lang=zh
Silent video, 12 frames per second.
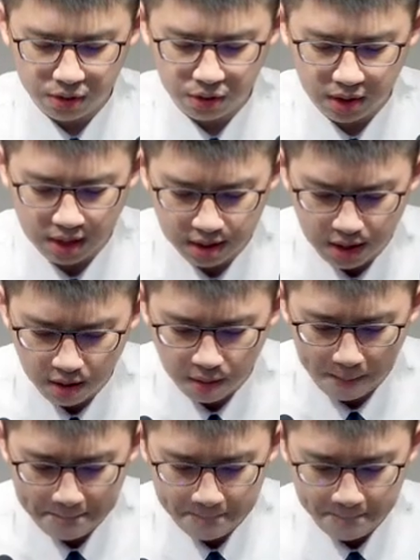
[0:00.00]
有谈
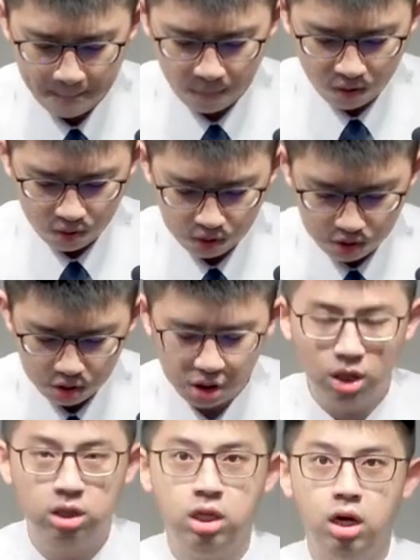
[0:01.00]
到，
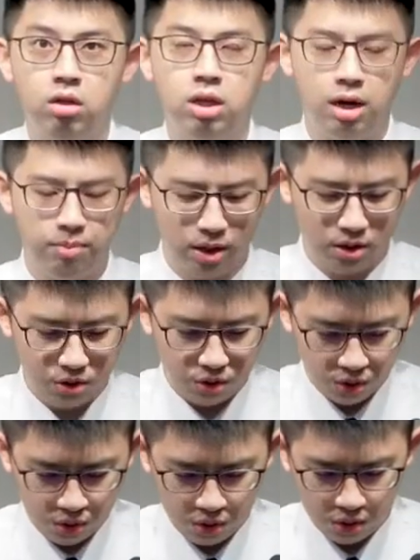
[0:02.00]
神要他们
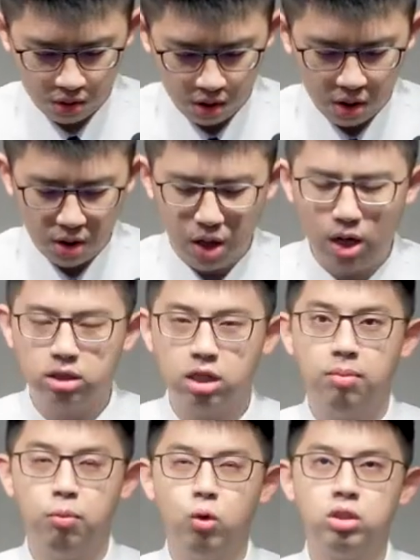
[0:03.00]
去啊，这
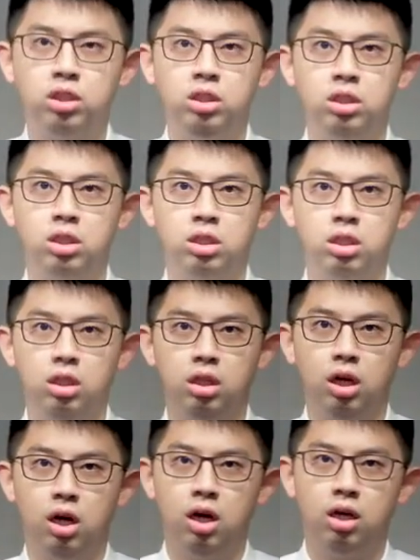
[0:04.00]
个摩西呢
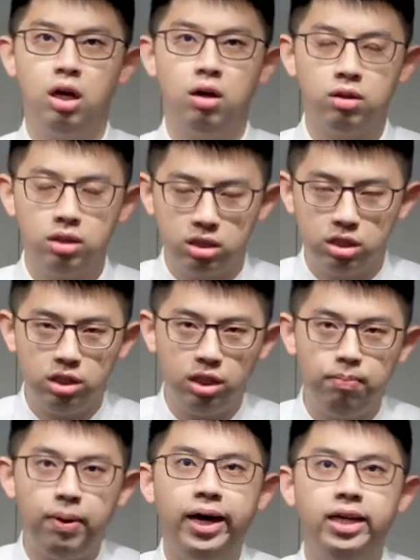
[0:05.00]
啊，要这些
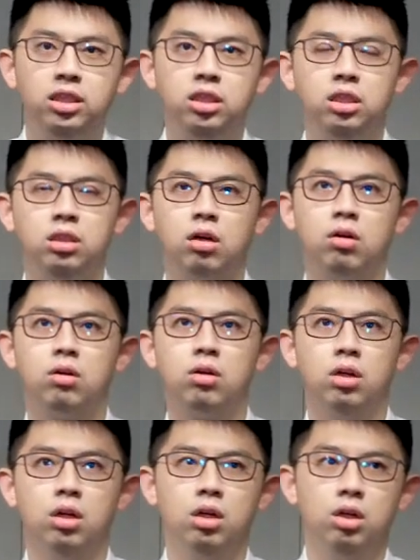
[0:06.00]
百姓呢哈。
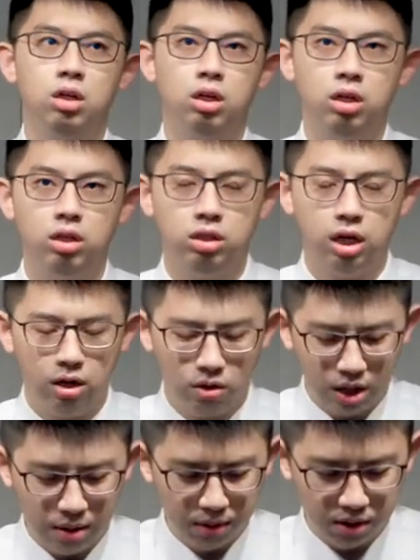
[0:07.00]
要
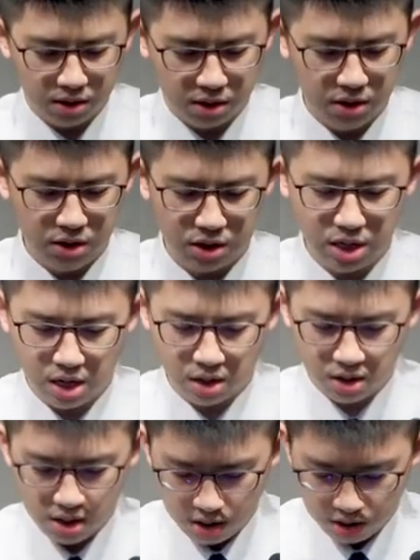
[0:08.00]
他们思想
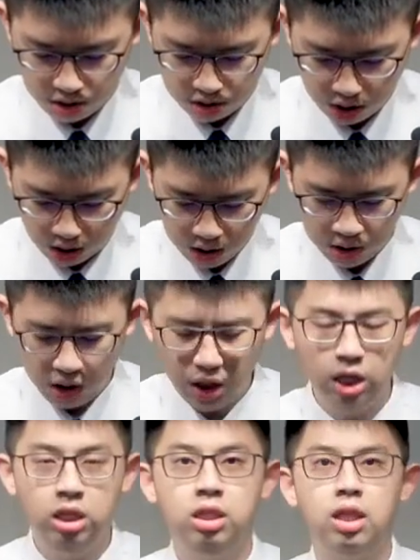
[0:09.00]
神
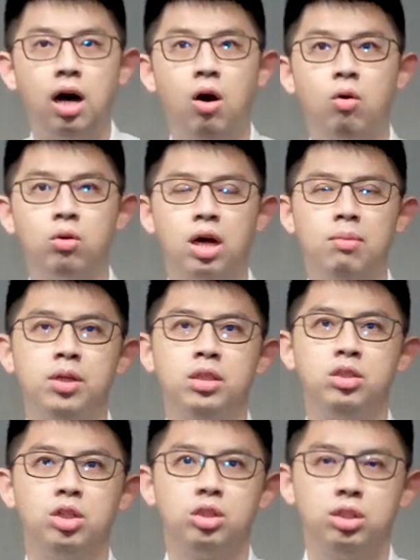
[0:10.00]
引导他们
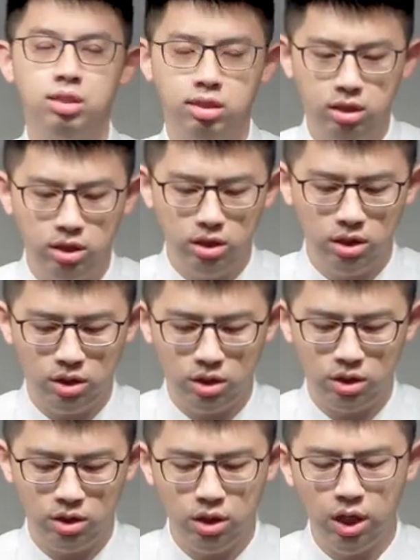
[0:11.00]
这四
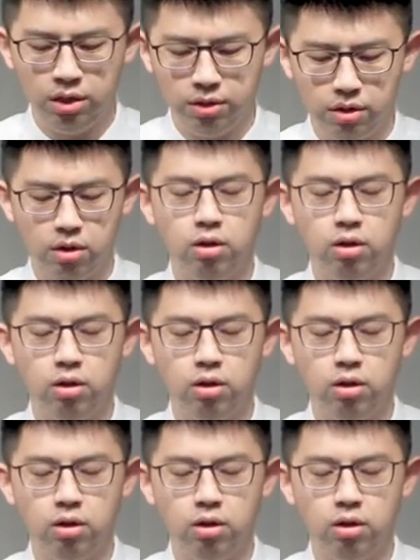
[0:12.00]
十年，